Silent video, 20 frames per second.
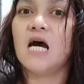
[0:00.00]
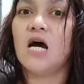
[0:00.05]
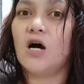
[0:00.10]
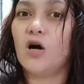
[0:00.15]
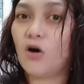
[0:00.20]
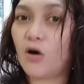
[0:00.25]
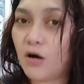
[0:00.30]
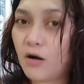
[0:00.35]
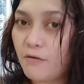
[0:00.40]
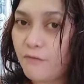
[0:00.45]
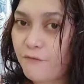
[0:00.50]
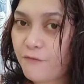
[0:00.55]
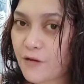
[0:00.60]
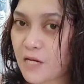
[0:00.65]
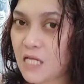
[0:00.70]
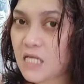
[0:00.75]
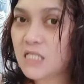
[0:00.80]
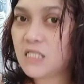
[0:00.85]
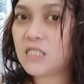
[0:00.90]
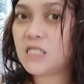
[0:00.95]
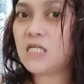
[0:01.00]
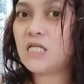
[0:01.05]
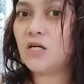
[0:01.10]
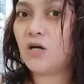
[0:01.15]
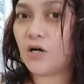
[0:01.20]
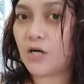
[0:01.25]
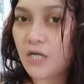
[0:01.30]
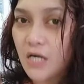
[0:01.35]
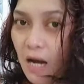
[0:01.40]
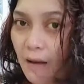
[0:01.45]
or frizzy
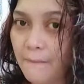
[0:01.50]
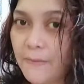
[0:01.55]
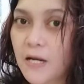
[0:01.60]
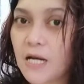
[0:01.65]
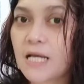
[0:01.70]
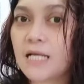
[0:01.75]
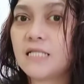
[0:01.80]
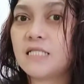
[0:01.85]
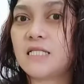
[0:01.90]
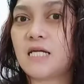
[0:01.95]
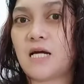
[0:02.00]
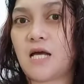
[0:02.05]
or rubberized ng